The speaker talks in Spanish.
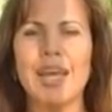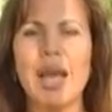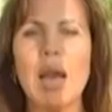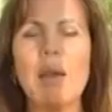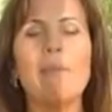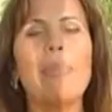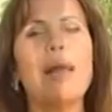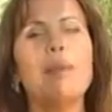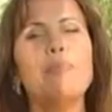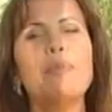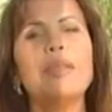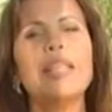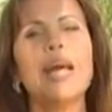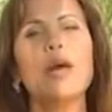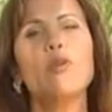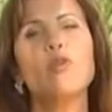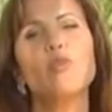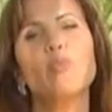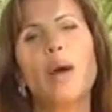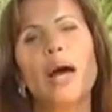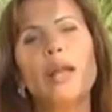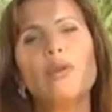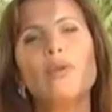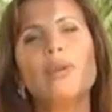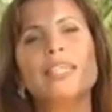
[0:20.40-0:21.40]
Palpitar
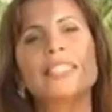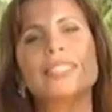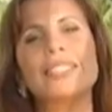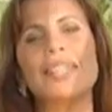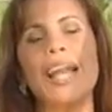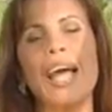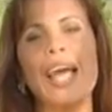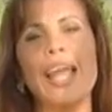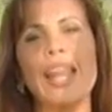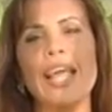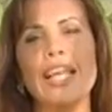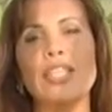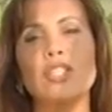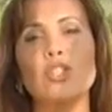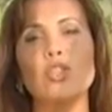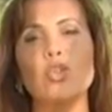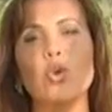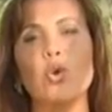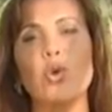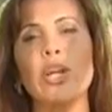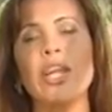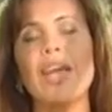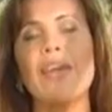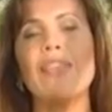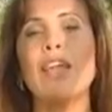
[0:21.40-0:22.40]
Urbano les trae la
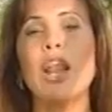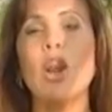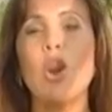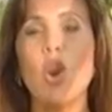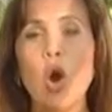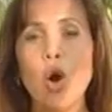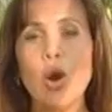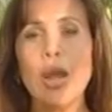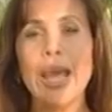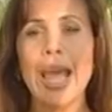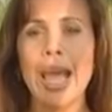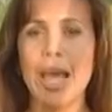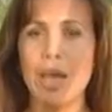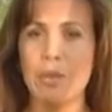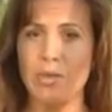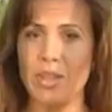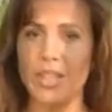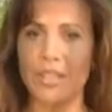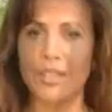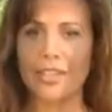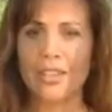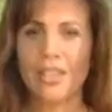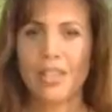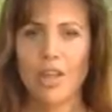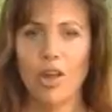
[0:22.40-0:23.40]
historia de Log Cabin,
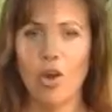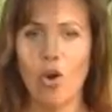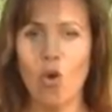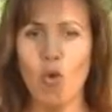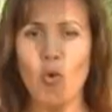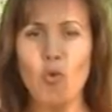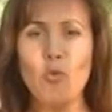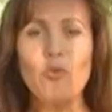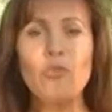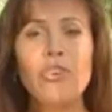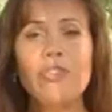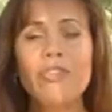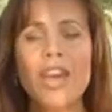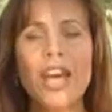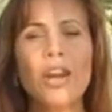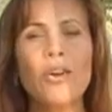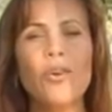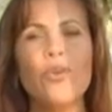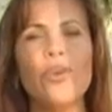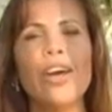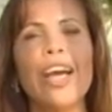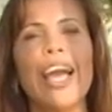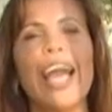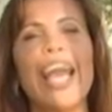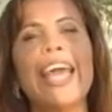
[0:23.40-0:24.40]
un
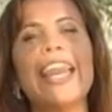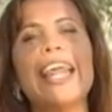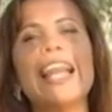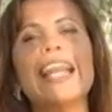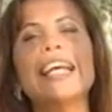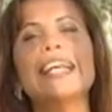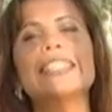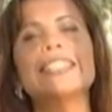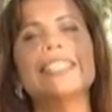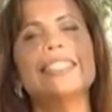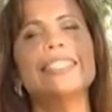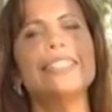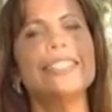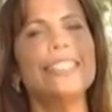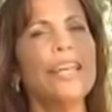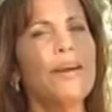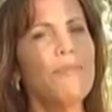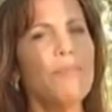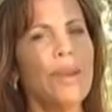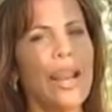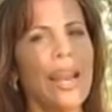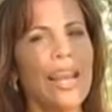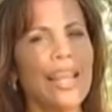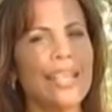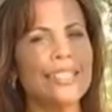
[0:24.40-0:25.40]
vivero en el que se
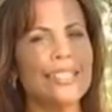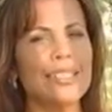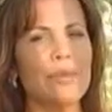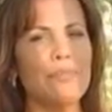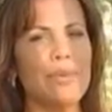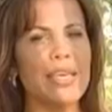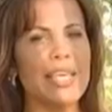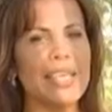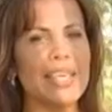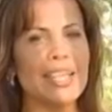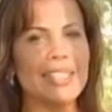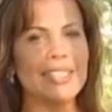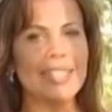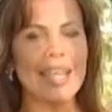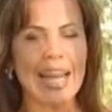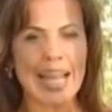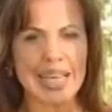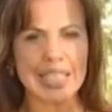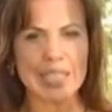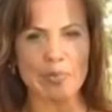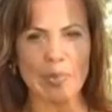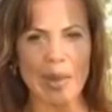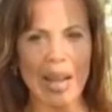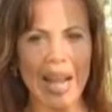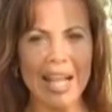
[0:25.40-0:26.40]
siembran las semillas de la
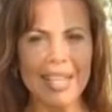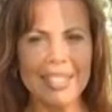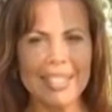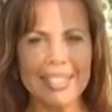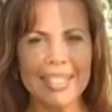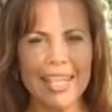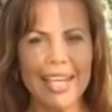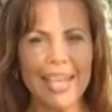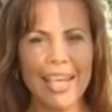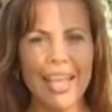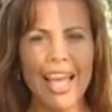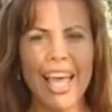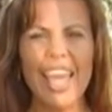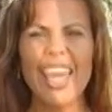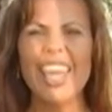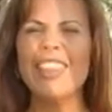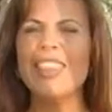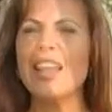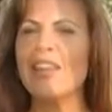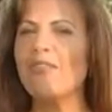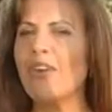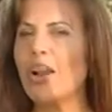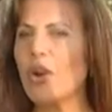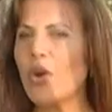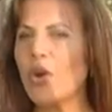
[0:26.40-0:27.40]
esperanza y
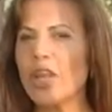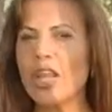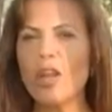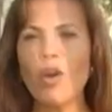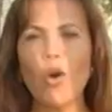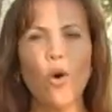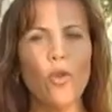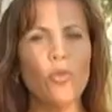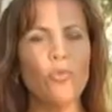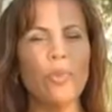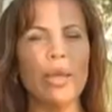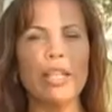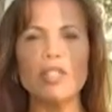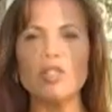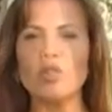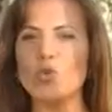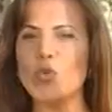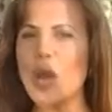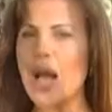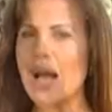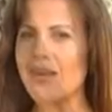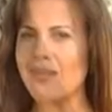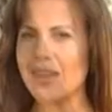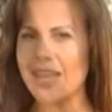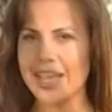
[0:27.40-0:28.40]
del valor
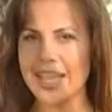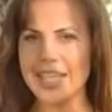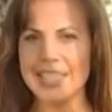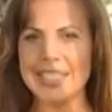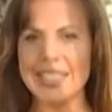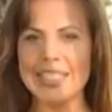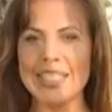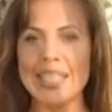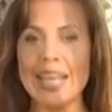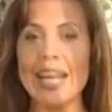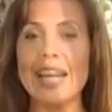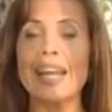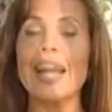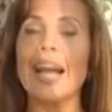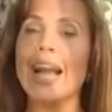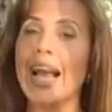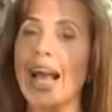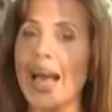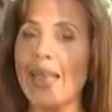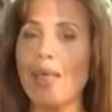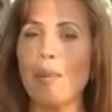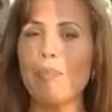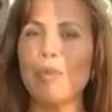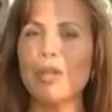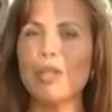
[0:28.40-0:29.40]
inconmensurable que encierra
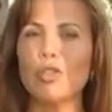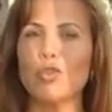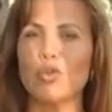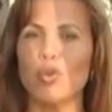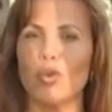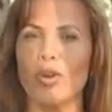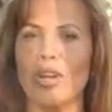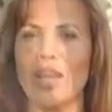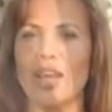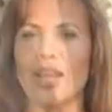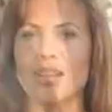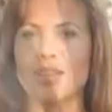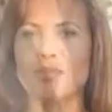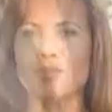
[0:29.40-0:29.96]
cada persona.